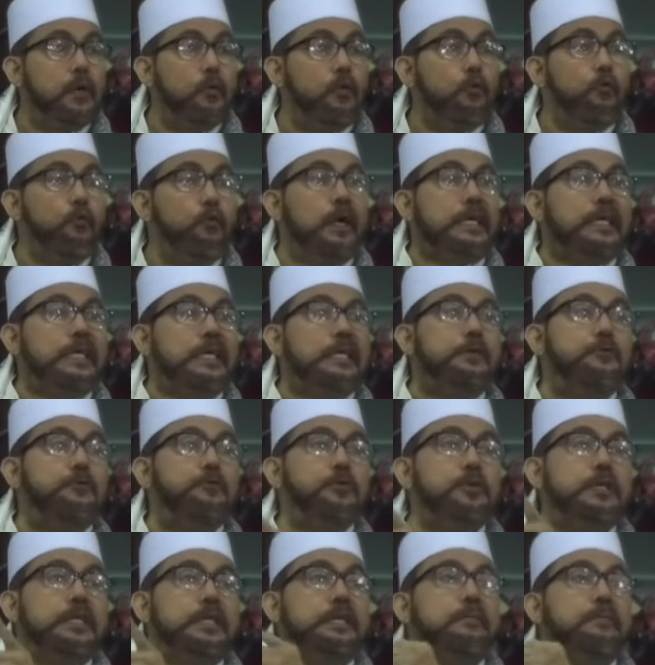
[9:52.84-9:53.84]
wa
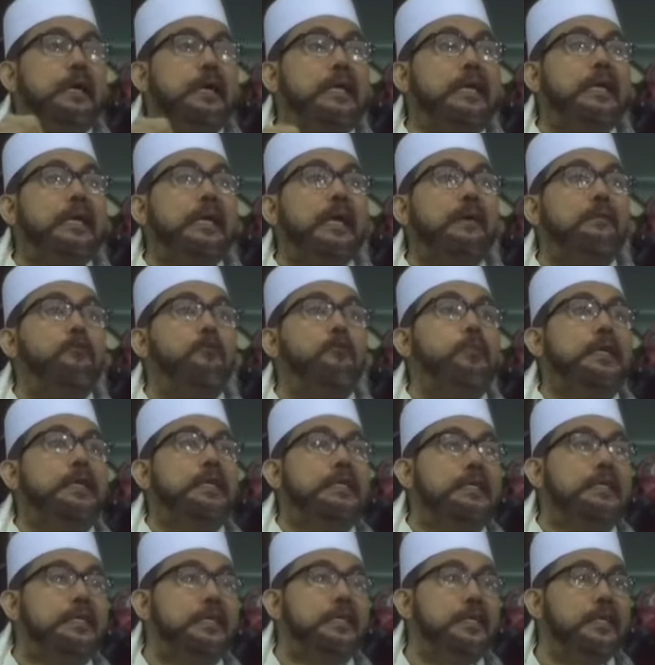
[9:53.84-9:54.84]
ikut di mana kamu
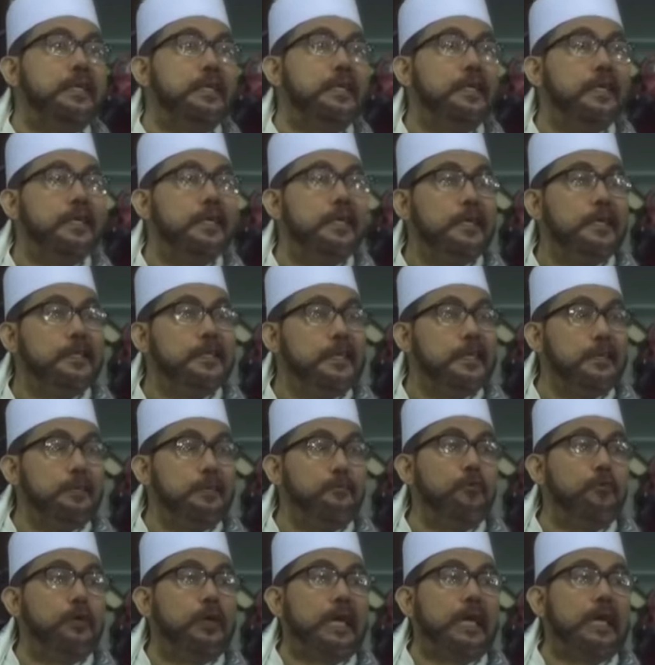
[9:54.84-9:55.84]
pergi jadi
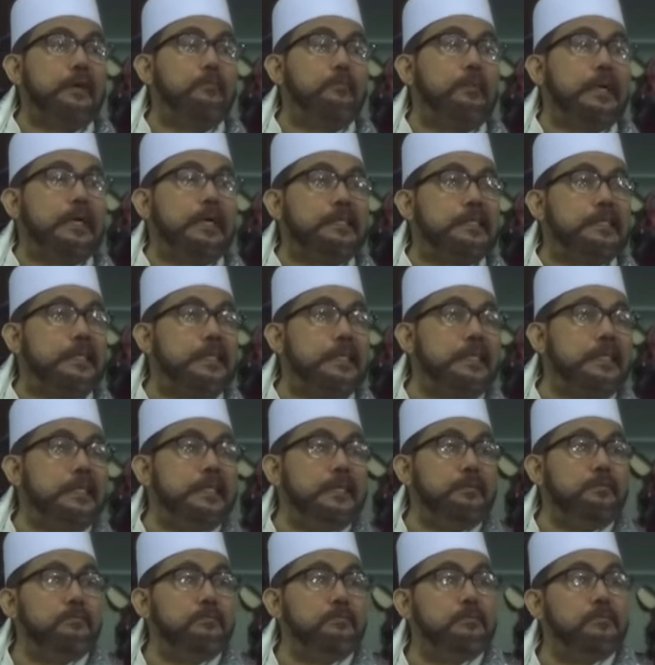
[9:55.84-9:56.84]
bukan emasnya
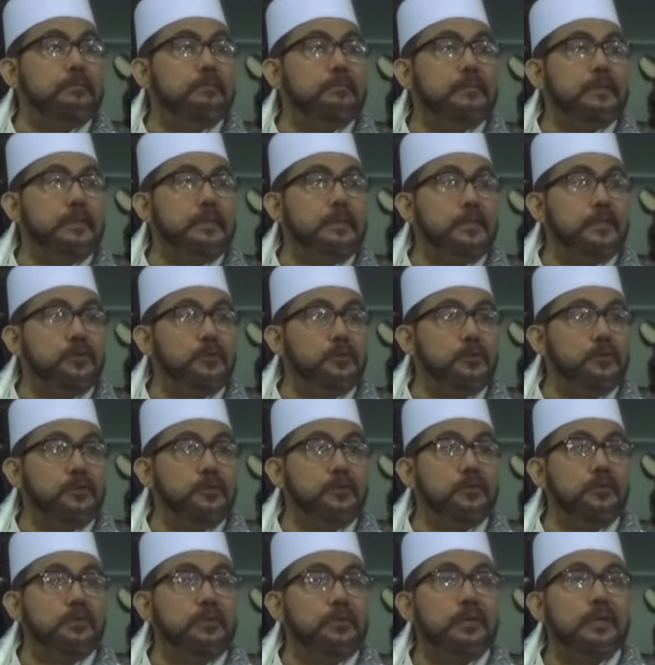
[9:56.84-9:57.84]
diem di itu
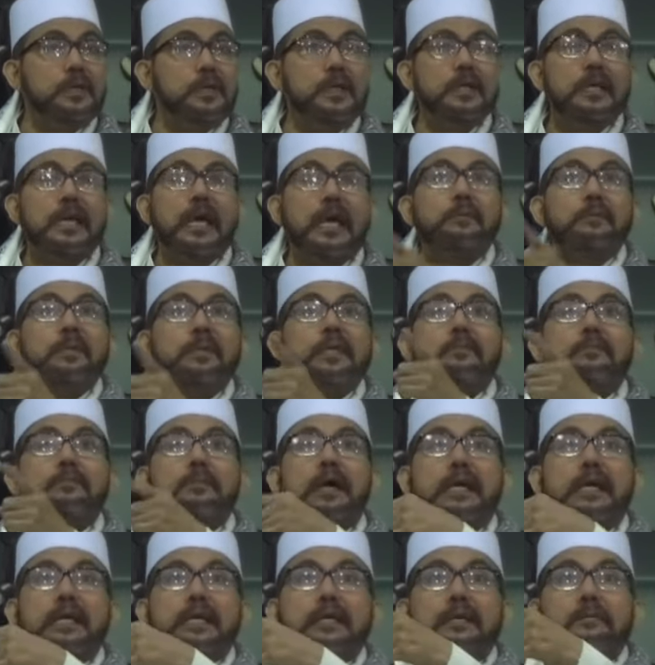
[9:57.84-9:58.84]
gunung Nabi
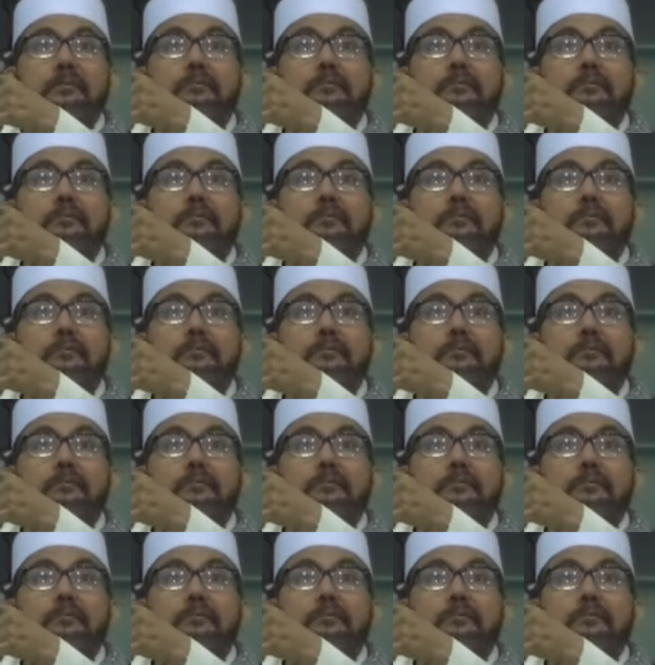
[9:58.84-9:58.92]
kemana